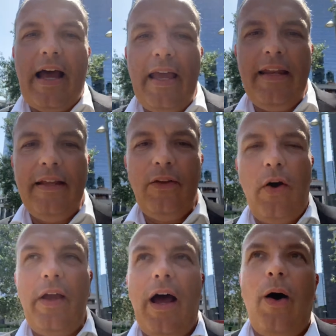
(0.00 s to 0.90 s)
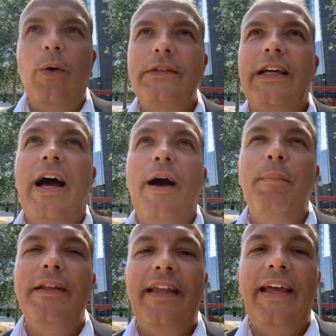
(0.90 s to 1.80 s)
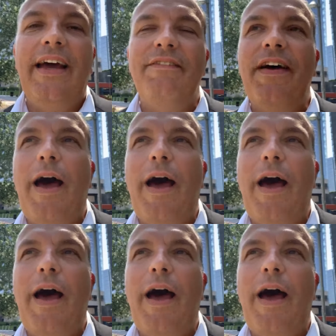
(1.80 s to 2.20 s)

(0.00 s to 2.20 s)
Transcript: eine neue Ausgabe der